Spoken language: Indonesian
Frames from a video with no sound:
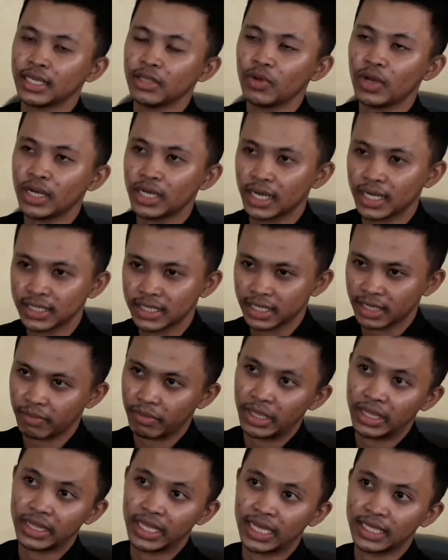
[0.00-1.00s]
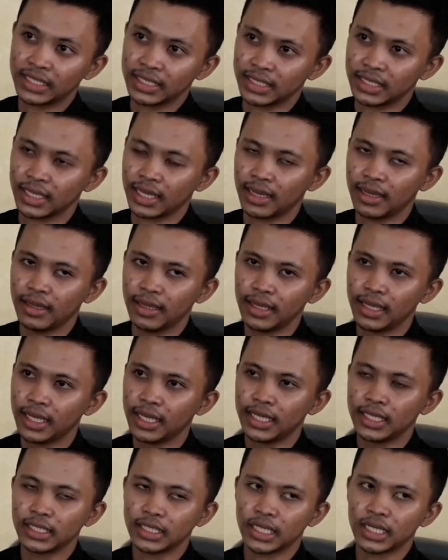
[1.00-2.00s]
itu ada segmentasinya.
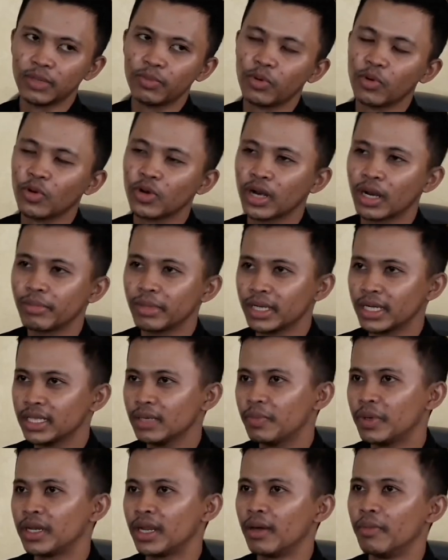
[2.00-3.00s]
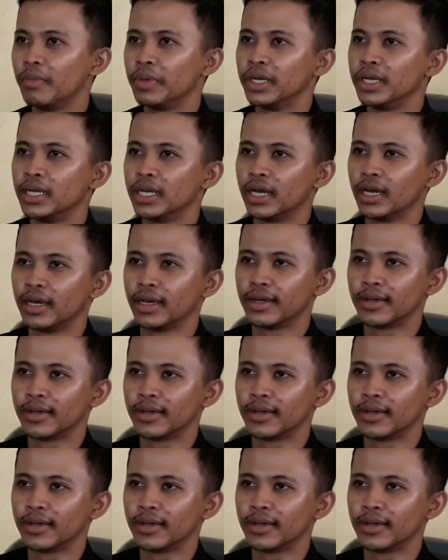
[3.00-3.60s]
Jadi programnya nanti beda-beda.